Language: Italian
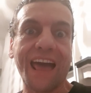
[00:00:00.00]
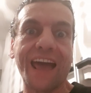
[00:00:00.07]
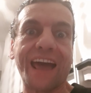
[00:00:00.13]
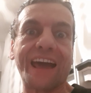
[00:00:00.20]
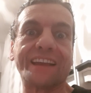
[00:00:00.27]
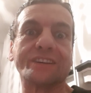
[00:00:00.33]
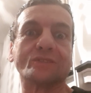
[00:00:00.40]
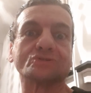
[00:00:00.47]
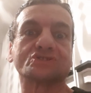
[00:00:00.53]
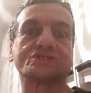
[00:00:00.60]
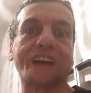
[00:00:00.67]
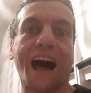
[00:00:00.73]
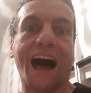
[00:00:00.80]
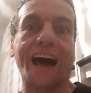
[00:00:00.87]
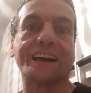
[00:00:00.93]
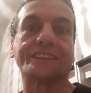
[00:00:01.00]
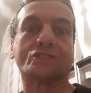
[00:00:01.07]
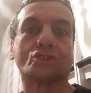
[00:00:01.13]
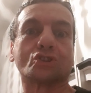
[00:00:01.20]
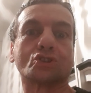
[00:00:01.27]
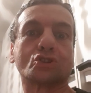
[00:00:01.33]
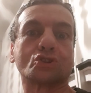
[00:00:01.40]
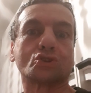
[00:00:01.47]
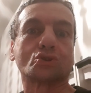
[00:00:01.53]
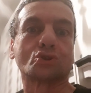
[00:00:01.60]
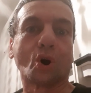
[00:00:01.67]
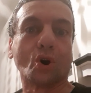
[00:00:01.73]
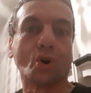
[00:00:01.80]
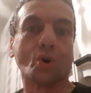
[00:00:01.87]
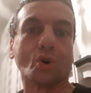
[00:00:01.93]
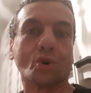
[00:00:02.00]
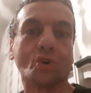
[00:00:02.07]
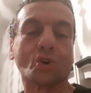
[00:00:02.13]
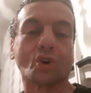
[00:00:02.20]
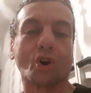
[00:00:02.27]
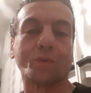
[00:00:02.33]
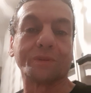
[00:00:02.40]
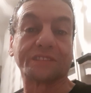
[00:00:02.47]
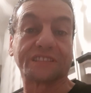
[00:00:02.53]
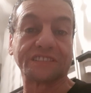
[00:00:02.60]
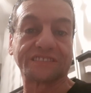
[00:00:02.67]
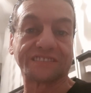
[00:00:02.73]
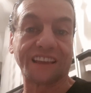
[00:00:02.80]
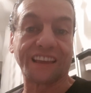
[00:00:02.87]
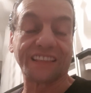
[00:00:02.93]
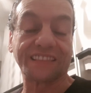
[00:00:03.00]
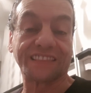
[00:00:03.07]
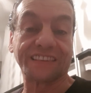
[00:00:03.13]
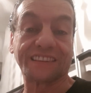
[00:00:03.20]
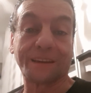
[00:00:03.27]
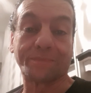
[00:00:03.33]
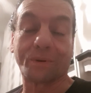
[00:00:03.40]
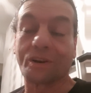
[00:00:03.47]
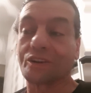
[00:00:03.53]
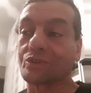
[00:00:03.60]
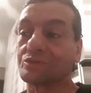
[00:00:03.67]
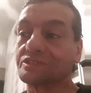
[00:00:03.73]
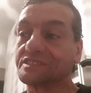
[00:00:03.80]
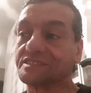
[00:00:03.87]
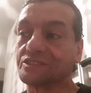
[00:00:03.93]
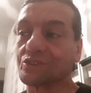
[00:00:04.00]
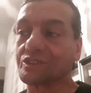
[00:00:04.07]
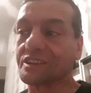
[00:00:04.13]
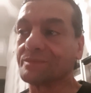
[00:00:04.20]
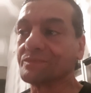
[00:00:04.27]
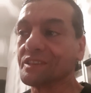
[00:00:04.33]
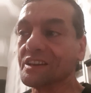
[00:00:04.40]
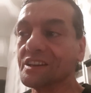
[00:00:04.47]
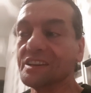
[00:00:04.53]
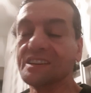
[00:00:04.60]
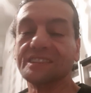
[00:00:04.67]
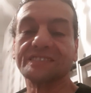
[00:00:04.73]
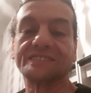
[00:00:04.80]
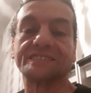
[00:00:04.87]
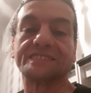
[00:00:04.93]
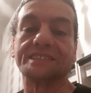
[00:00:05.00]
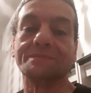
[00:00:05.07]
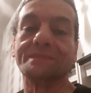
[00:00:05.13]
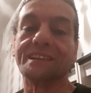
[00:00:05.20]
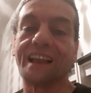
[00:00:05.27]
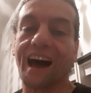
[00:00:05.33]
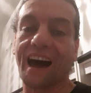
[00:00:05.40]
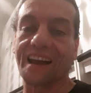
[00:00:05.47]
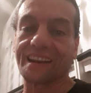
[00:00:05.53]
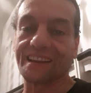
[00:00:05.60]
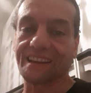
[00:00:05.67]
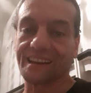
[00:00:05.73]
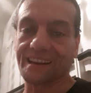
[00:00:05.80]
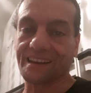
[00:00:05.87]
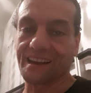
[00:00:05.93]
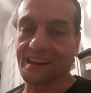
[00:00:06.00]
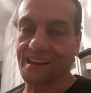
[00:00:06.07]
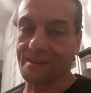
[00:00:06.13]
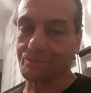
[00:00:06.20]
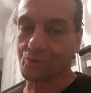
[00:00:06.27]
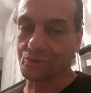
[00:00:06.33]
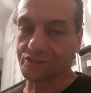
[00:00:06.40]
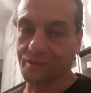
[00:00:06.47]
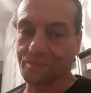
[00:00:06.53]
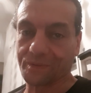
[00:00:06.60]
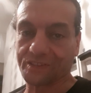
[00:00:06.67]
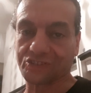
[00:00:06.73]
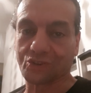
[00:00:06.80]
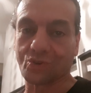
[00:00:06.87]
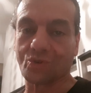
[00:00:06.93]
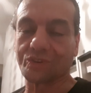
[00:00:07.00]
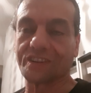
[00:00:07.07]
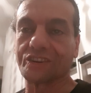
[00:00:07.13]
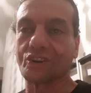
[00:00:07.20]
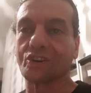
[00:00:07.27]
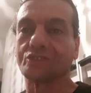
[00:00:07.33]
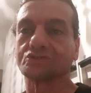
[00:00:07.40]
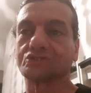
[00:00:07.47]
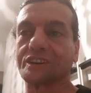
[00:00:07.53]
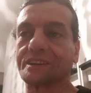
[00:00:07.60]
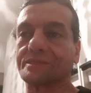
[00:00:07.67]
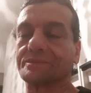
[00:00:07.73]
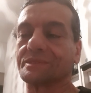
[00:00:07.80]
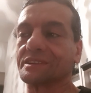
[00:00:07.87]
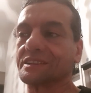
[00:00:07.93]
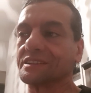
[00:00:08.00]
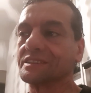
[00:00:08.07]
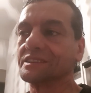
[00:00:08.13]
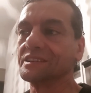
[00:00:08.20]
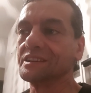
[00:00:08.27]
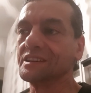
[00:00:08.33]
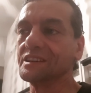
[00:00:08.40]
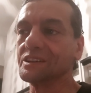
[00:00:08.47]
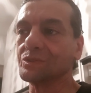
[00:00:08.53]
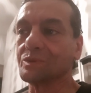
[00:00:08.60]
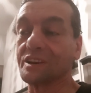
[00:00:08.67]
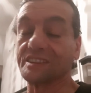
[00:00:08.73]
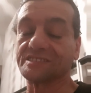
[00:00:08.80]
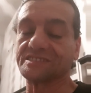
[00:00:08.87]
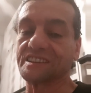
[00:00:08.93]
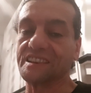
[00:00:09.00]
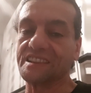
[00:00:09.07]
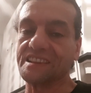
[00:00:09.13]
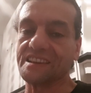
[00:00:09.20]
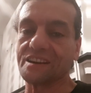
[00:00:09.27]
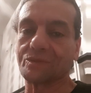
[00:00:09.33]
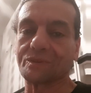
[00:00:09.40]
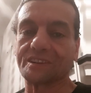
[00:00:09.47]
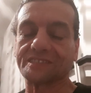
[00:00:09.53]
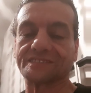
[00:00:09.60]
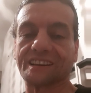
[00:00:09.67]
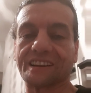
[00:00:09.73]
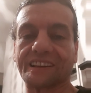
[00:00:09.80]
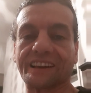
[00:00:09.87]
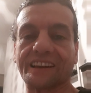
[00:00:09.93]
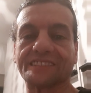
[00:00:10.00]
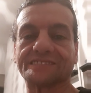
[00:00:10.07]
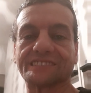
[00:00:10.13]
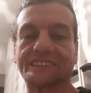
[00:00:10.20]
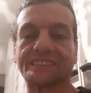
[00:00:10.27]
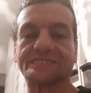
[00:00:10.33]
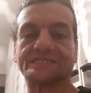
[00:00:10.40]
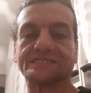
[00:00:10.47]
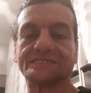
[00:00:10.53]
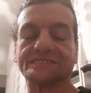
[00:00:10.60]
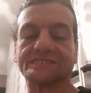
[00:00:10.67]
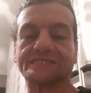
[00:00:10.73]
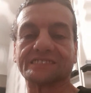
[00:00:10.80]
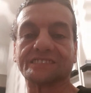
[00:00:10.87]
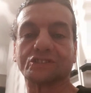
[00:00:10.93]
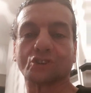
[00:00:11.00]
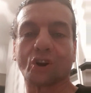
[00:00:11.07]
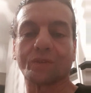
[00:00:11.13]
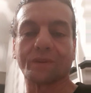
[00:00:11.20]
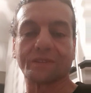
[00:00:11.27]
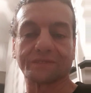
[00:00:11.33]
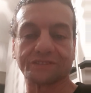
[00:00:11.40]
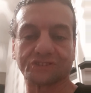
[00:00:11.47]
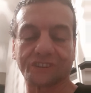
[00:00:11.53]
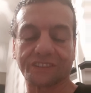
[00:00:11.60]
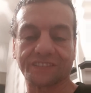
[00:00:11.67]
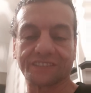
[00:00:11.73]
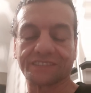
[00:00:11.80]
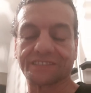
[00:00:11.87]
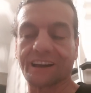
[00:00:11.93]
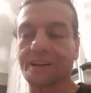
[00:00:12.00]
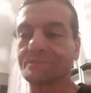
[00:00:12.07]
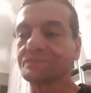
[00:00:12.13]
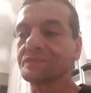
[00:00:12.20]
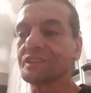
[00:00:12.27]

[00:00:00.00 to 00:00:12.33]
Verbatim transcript: e non sai tu come ti senti, che poi è una condizione similare a, a molte persone, no? Cioè quella, quella stenia, quella stanchezza che ci, si ritrova a una certa età.